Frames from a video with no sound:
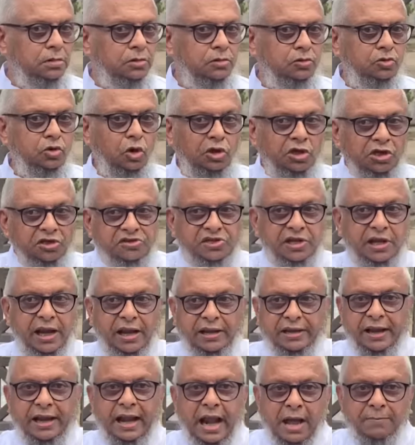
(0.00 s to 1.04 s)
যদি
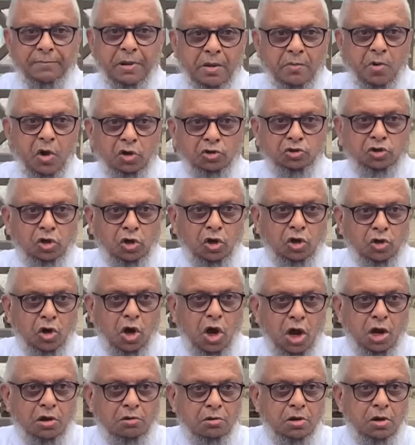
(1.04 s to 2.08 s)
সিলেটের আপামর জনগণ
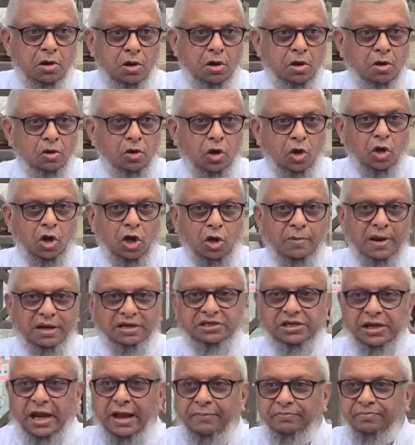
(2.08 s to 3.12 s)
নগরবাসী
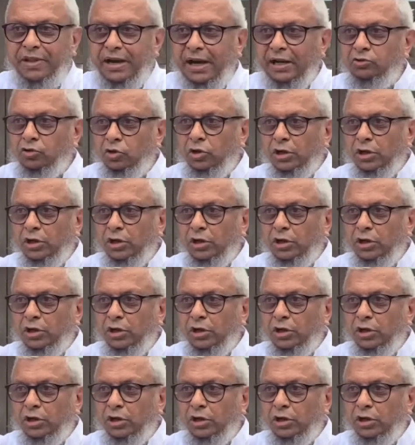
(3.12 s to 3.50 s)
আপনারা যদি